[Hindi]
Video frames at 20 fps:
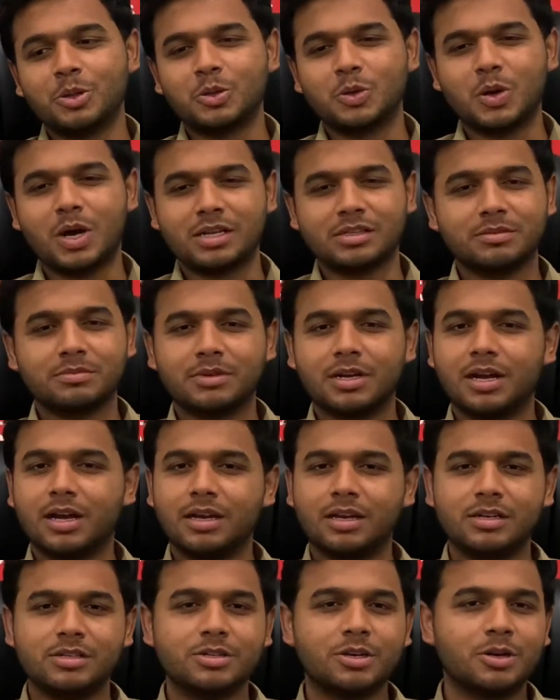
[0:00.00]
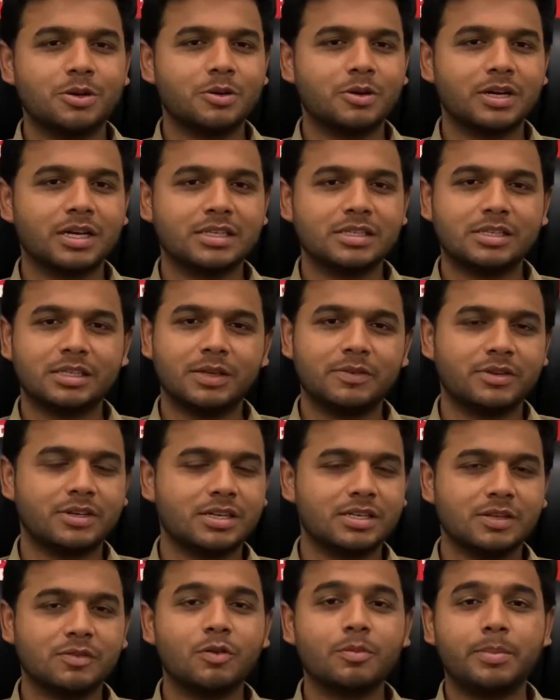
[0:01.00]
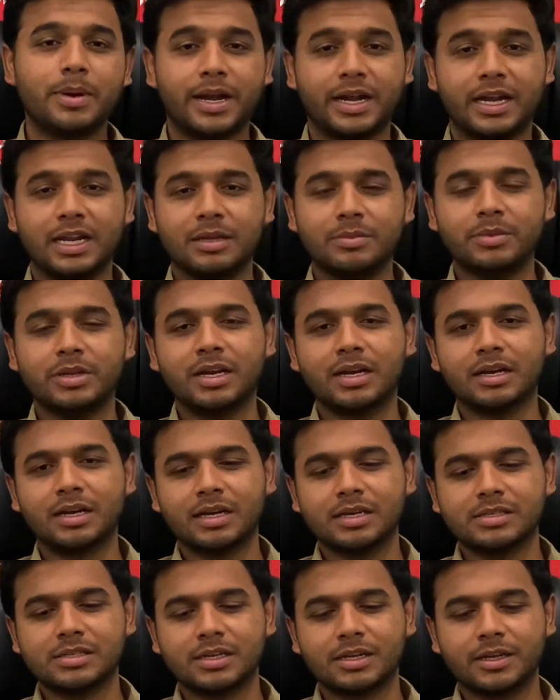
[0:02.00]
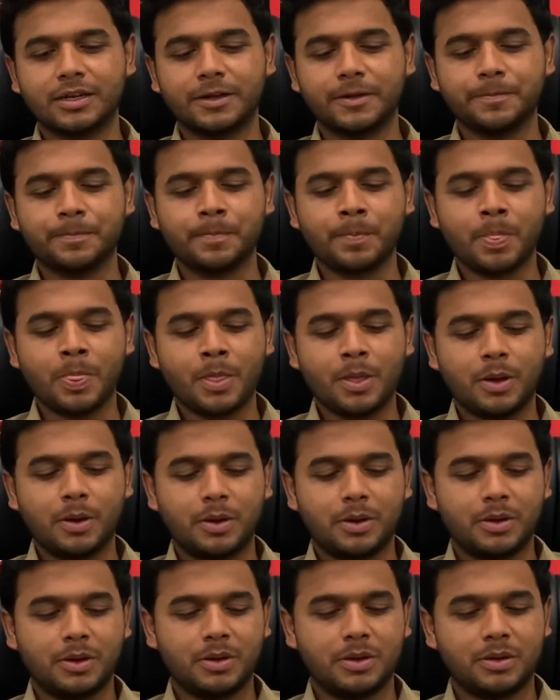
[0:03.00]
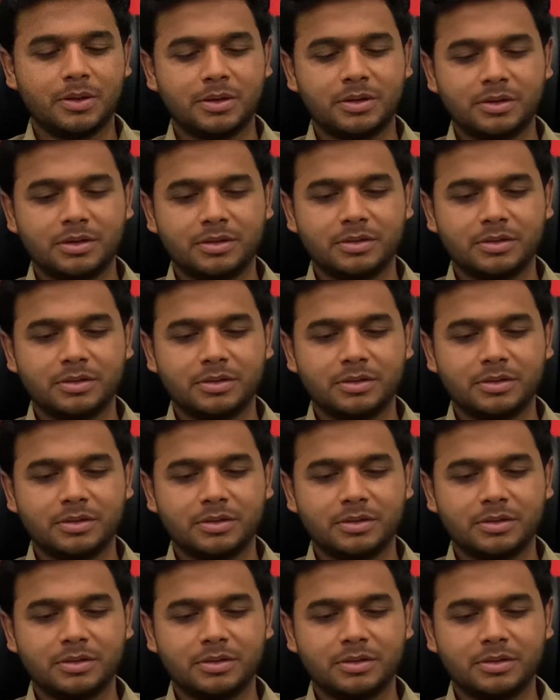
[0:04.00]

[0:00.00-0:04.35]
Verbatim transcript: तो आज़म खान इंजर्ड हो गए जिसकी वजह से वो बैटिंग भी ना कर सके और